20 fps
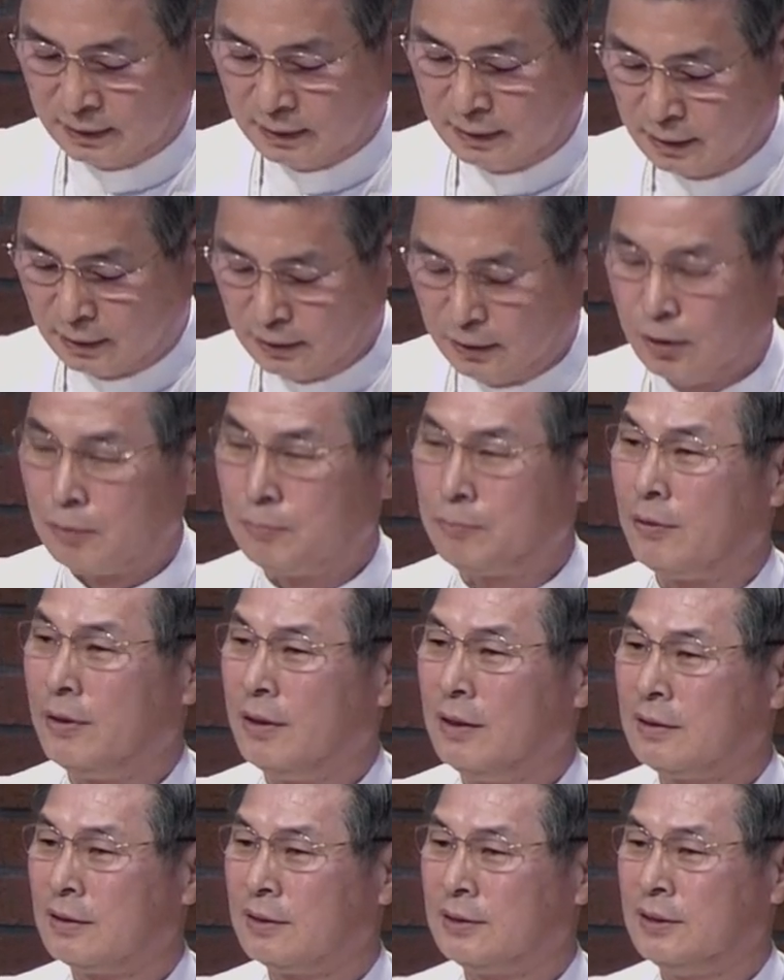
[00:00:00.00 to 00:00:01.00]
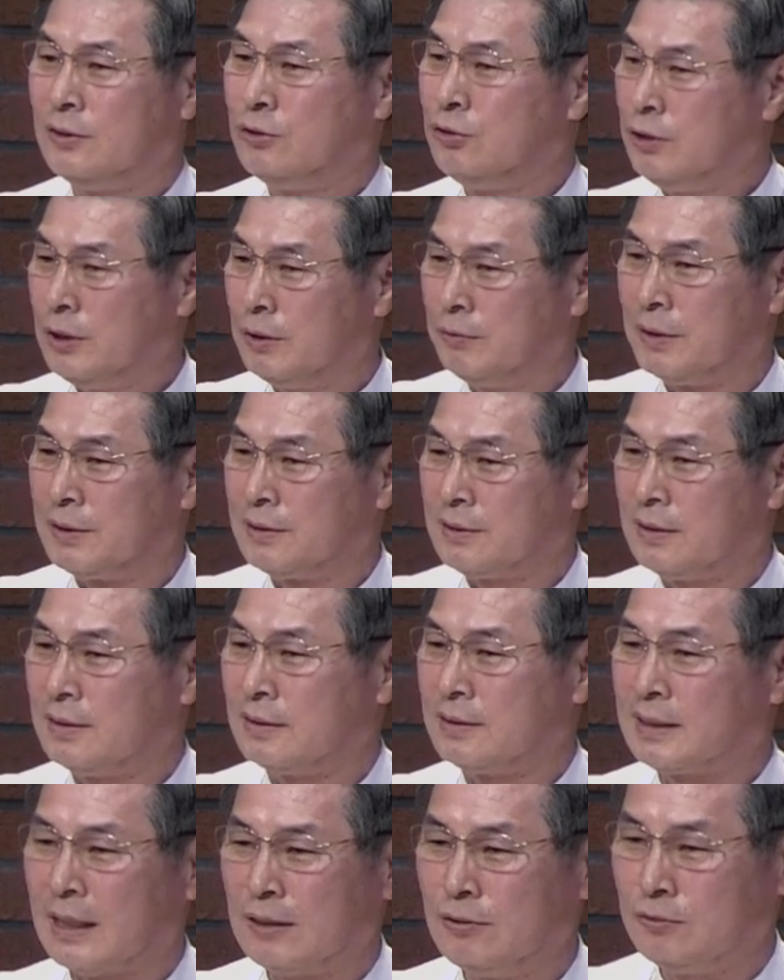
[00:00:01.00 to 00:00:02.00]
거리로 보낼 것이
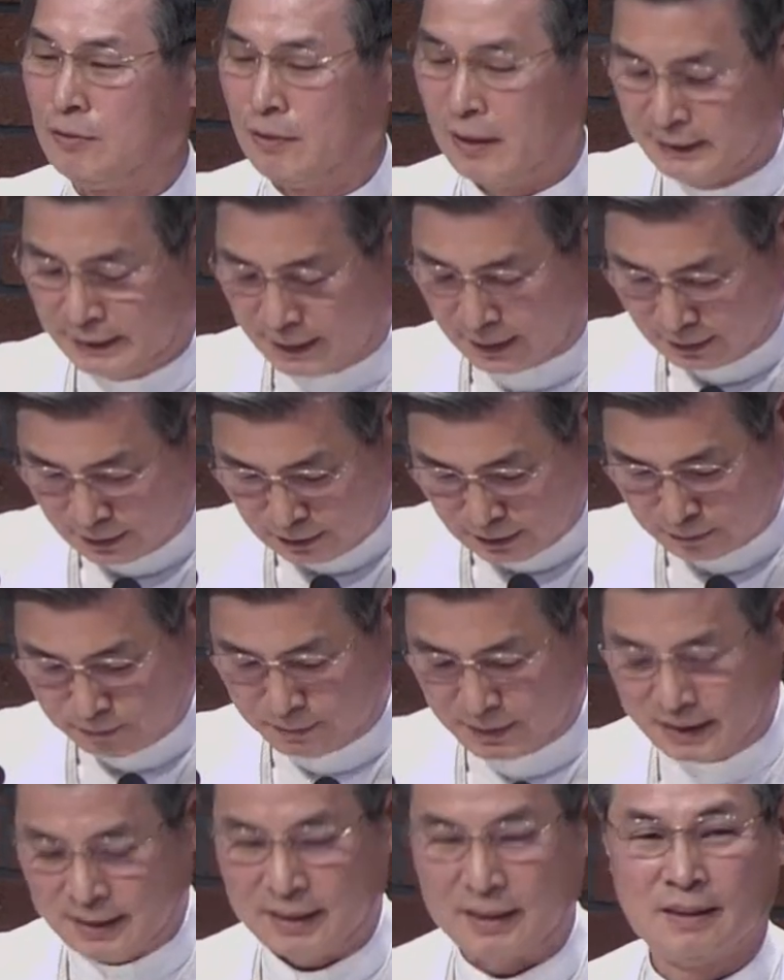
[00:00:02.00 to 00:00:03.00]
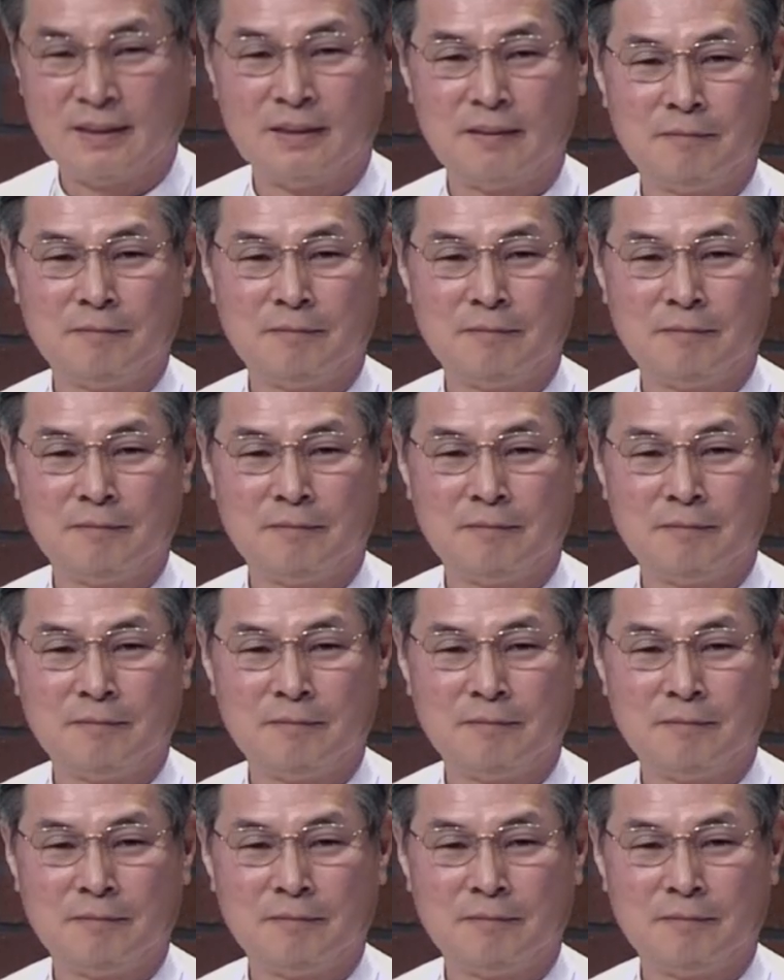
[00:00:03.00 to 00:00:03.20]
두려워서 찬송하지 않는 겁니다.